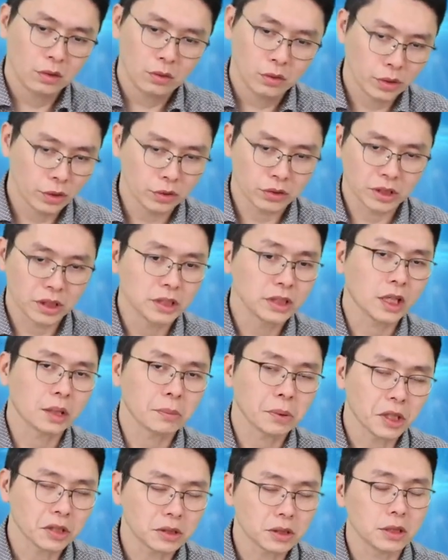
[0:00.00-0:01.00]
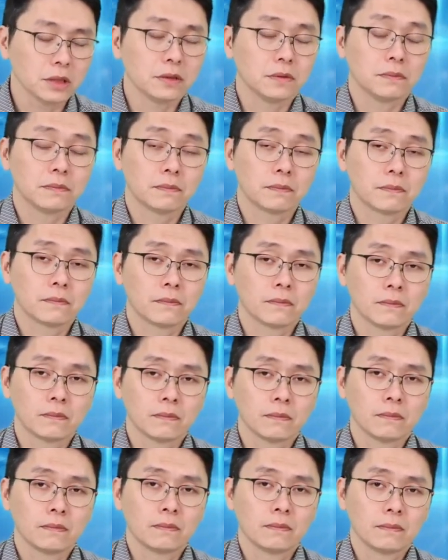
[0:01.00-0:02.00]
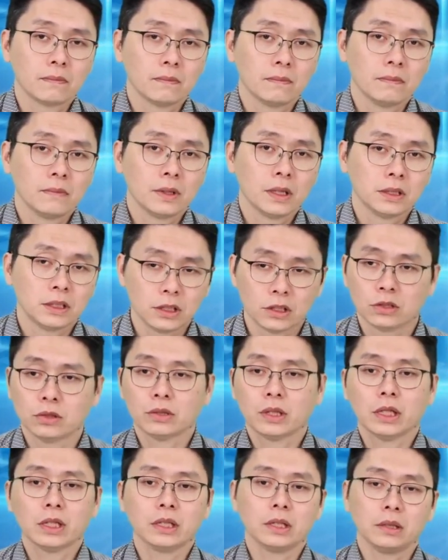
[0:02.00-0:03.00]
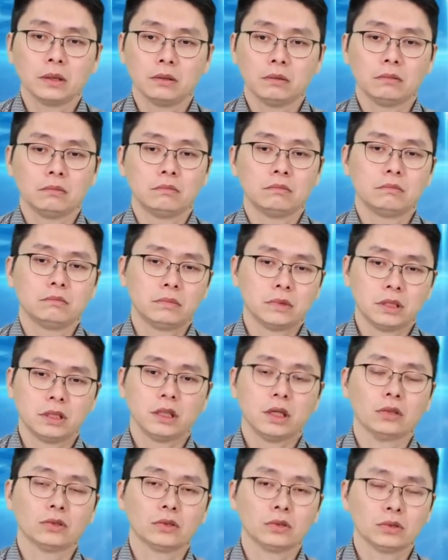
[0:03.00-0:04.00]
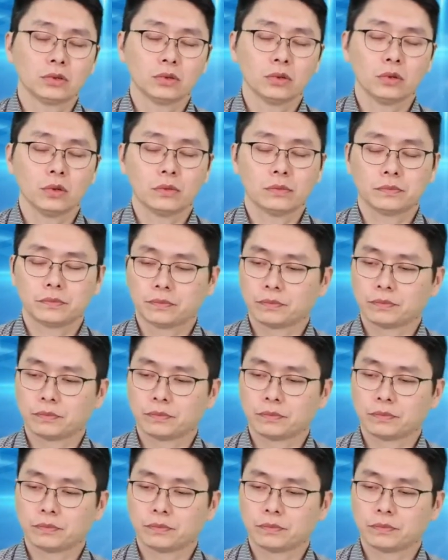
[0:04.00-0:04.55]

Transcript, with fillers: 会有成长的表现。其中他也提到，就是说